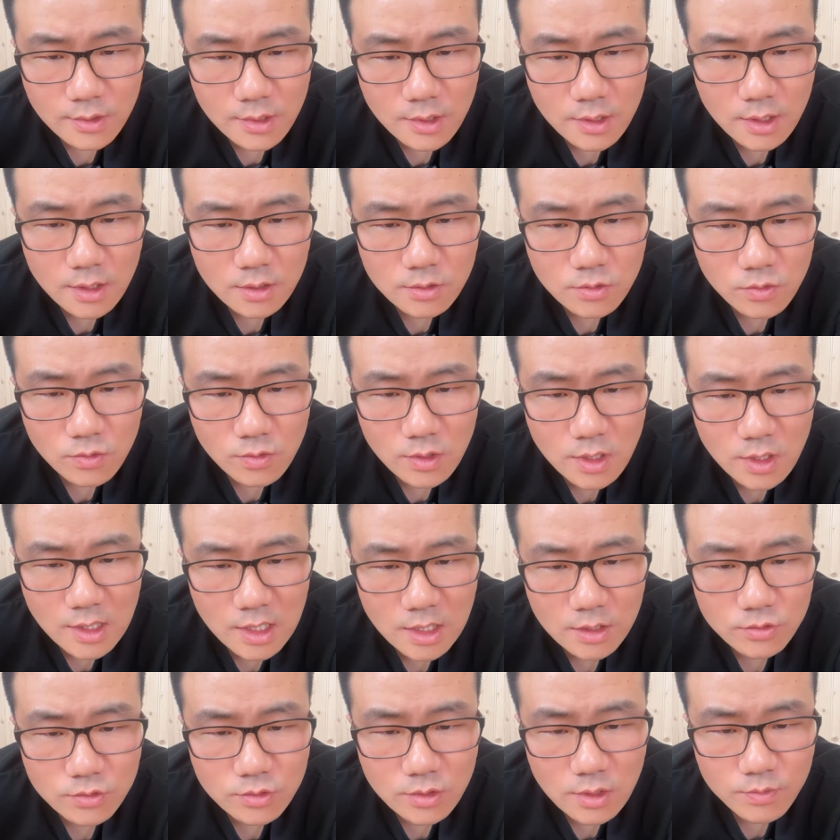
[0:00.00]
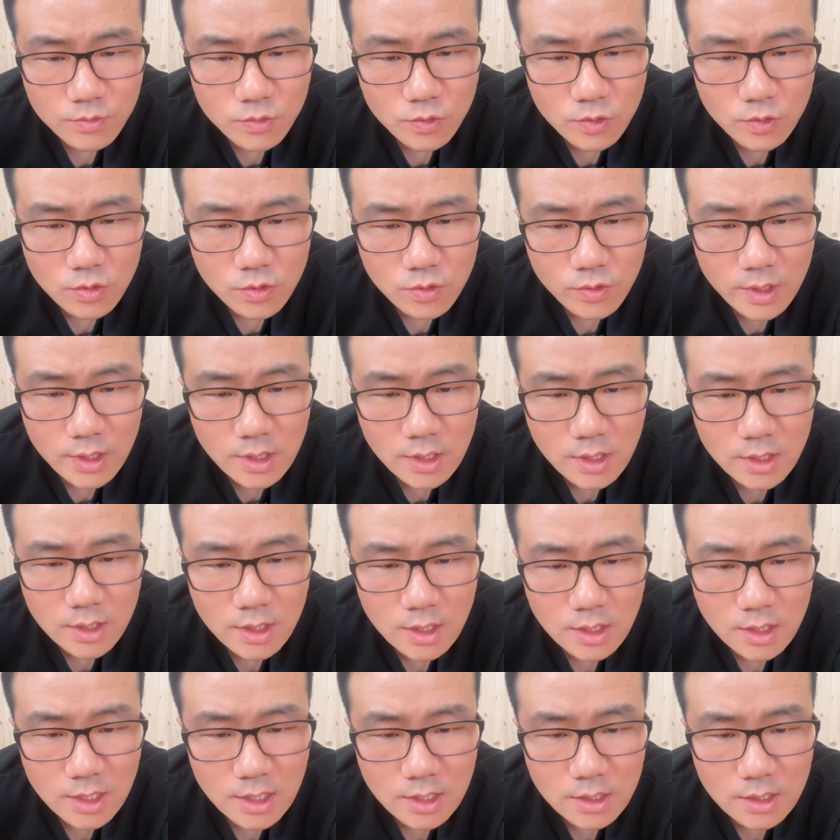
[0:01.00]
哥，杜老二宣布退役
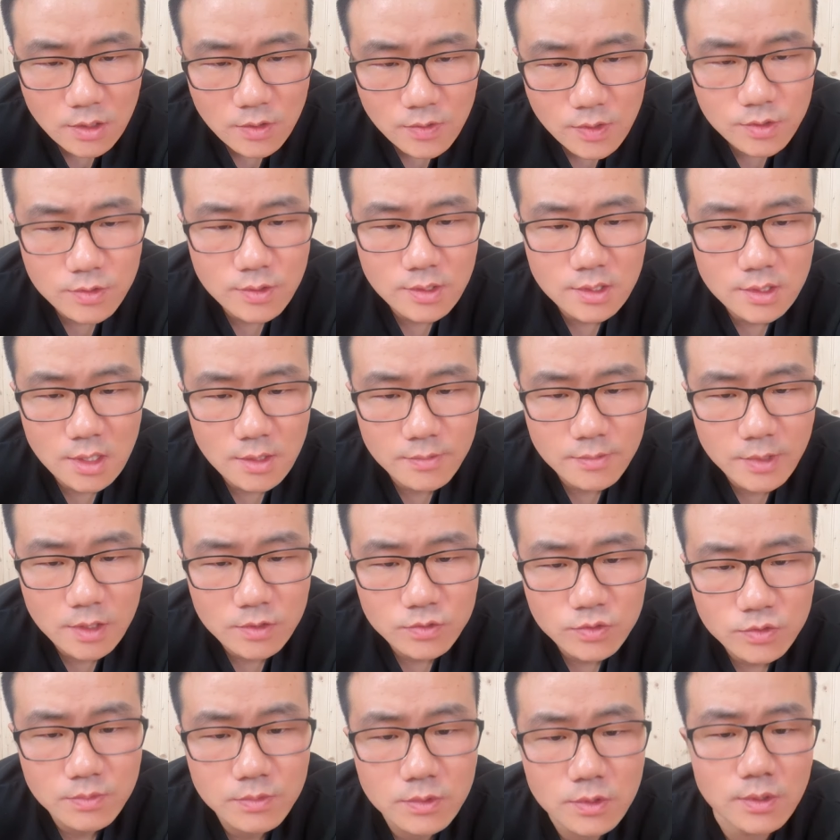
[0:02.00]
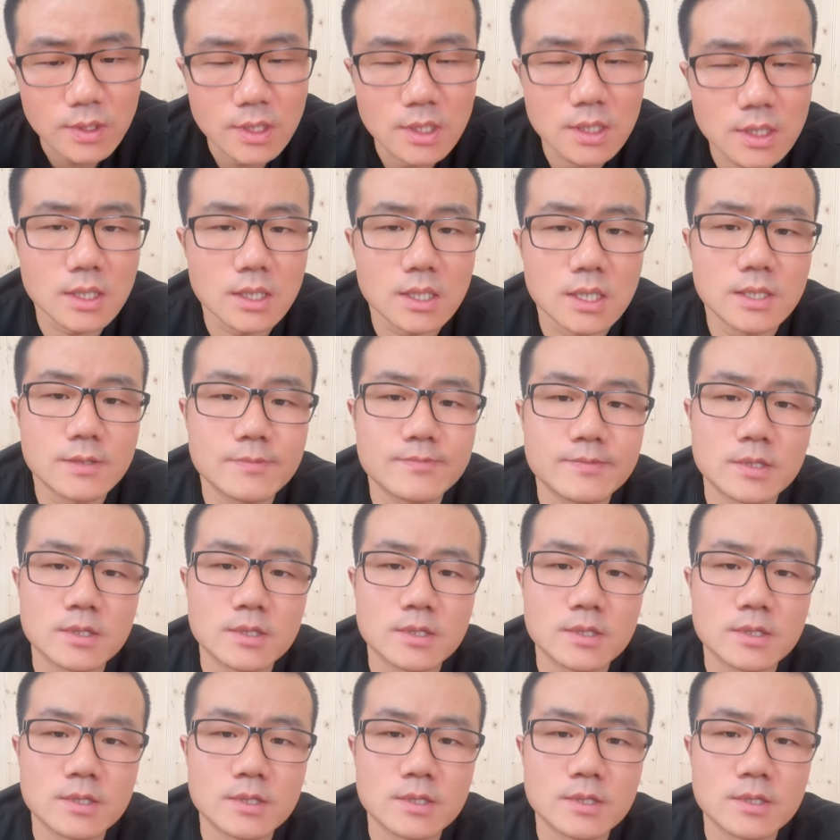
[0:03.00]
那天你会说什么？宣布退役啊？